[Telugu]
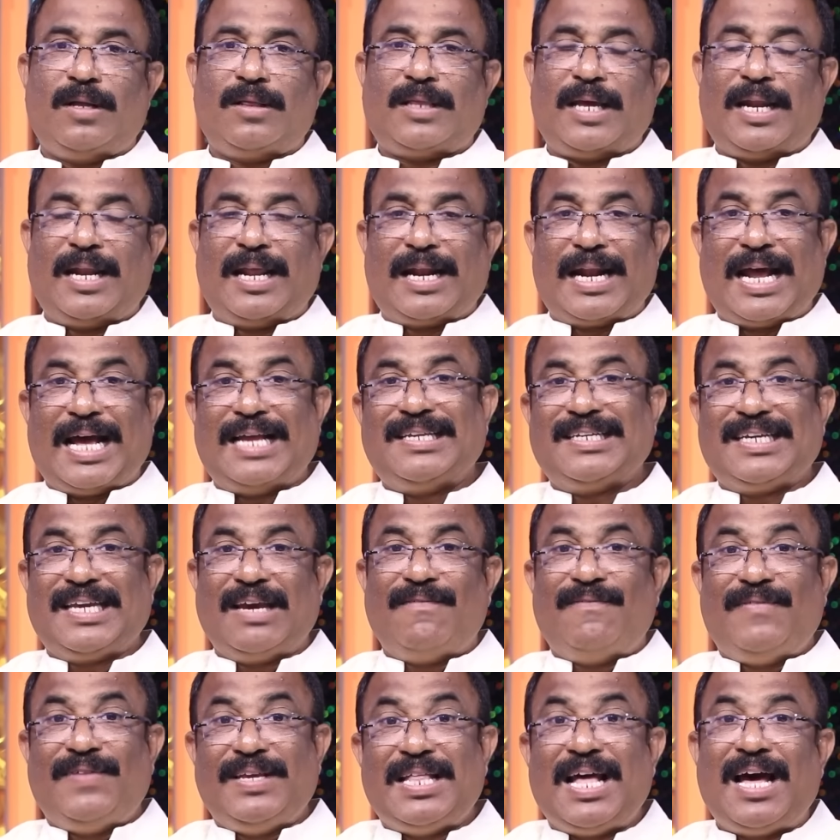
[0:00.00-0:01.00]
తన
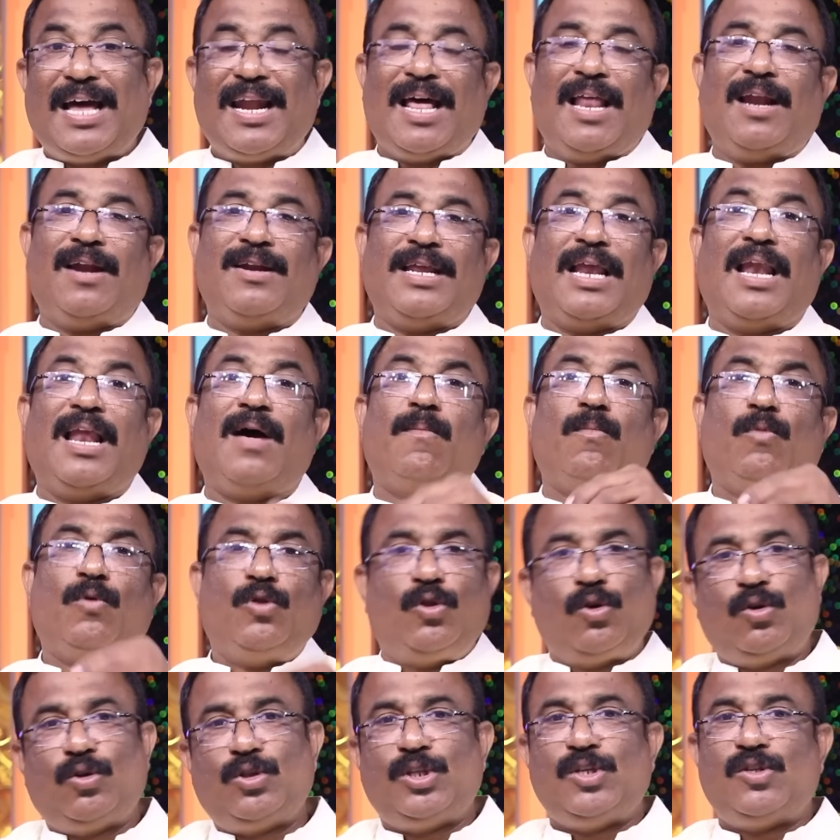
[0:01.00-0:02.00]
రాజకీయ విధానాలను ఎలా
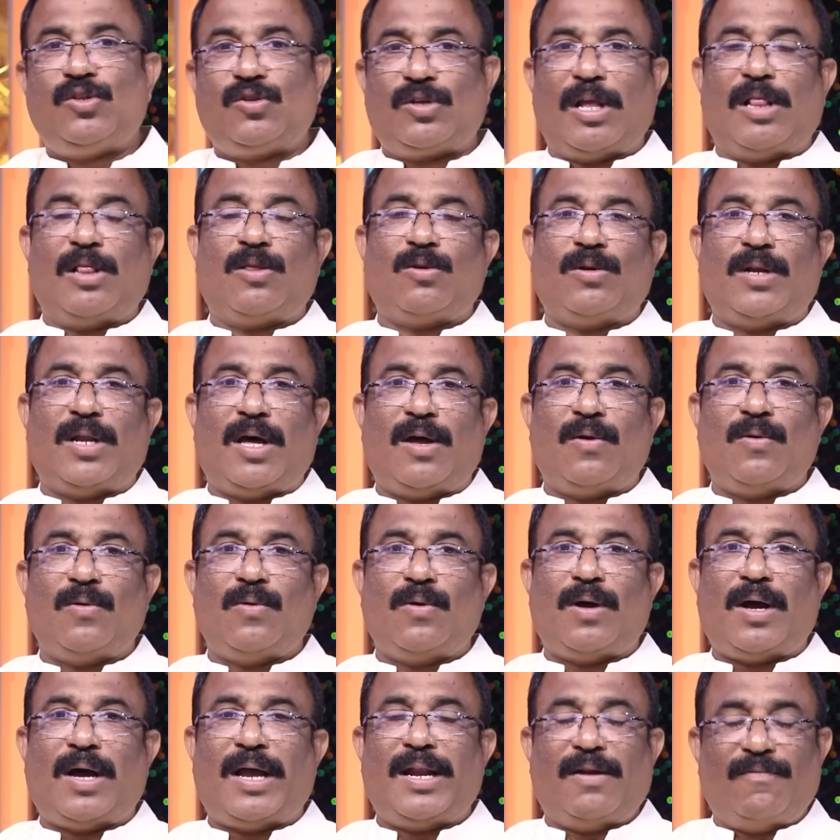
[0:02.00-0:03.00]
ముందుకు తీసుకెళ్తున్నారు
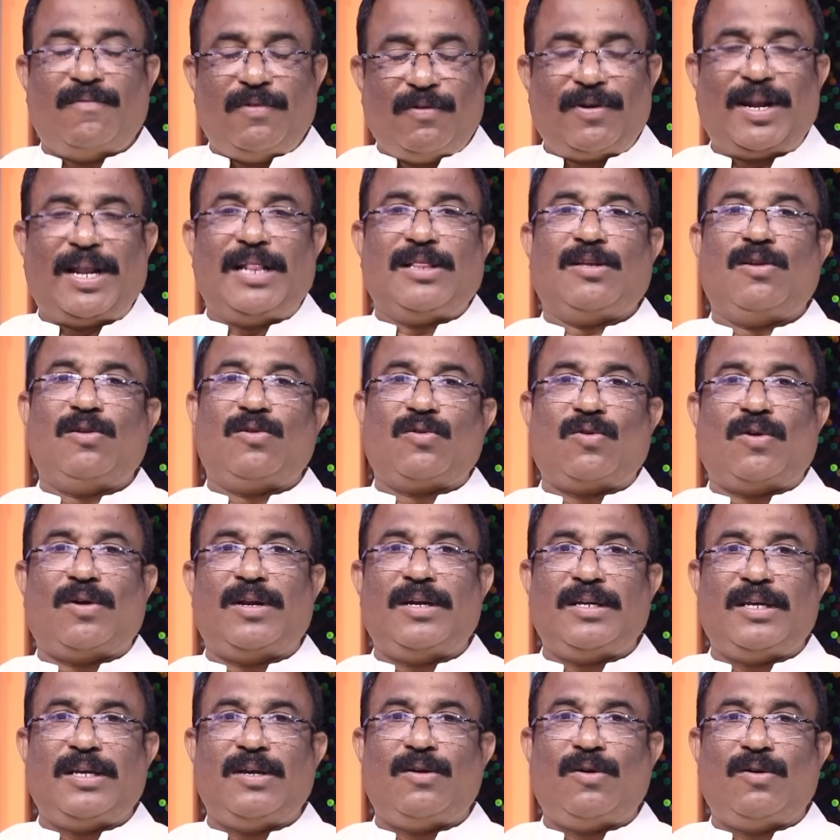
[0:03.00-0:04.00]
అన్న వివరాలు
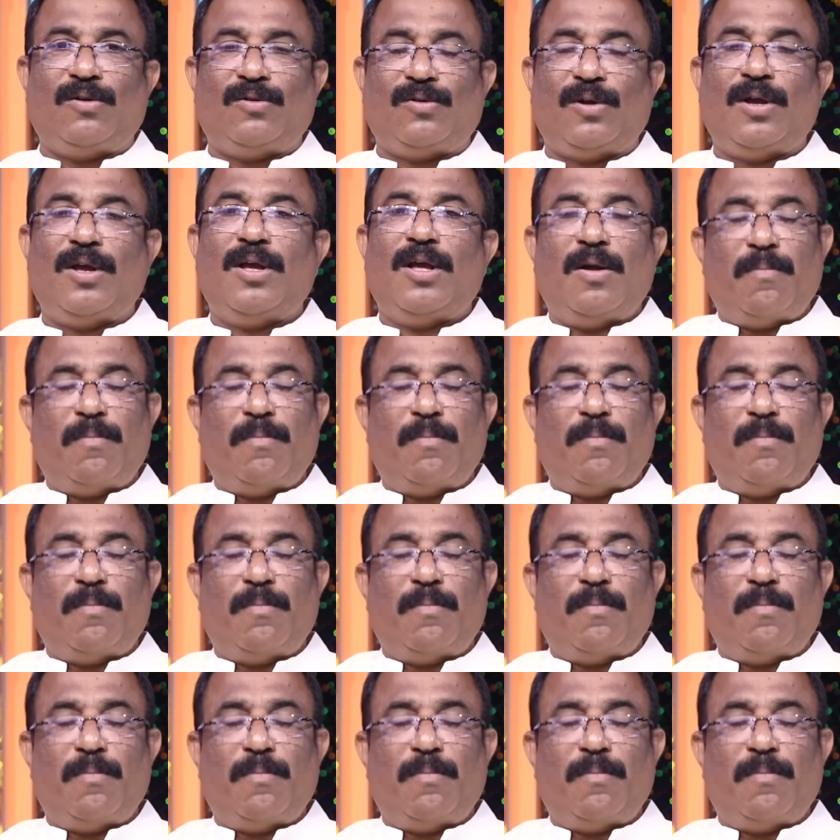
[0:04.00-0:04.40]
తెలుసుకోవడానికి ఈరోజు